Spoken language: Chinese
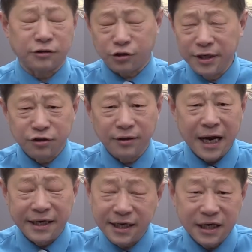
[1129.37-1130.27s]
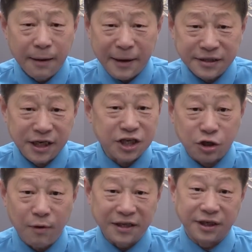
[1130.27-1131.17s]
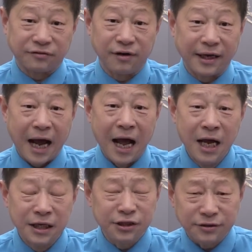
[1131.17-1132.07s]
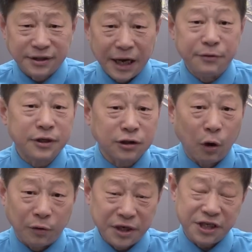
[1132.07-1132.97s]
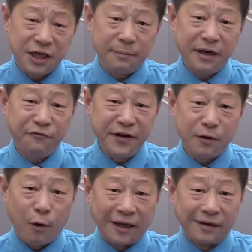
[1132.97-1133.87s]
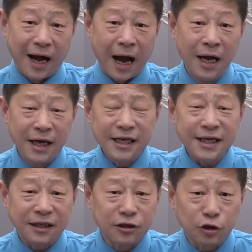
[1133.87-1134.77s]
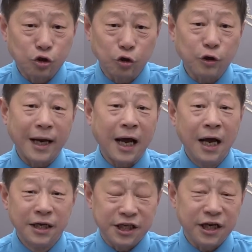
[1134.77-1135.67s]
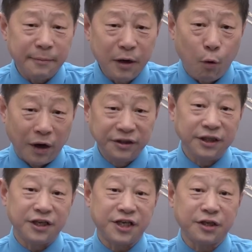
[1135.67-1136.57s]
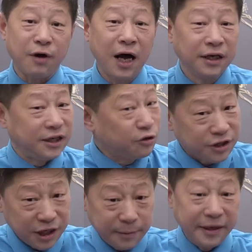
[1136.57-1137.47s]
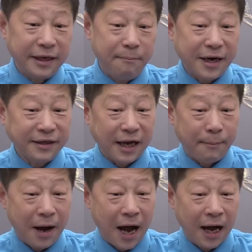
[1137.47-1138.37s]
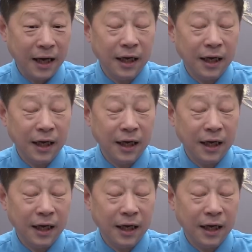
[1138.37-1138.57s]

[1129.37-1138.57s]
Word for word: 所以说呢，李克强把这个实话讲出来呢，就等于是捅了习近平的肺管子，一下子就戳穿了习近平皇帝的心脏。你说习近平能不恨他吗？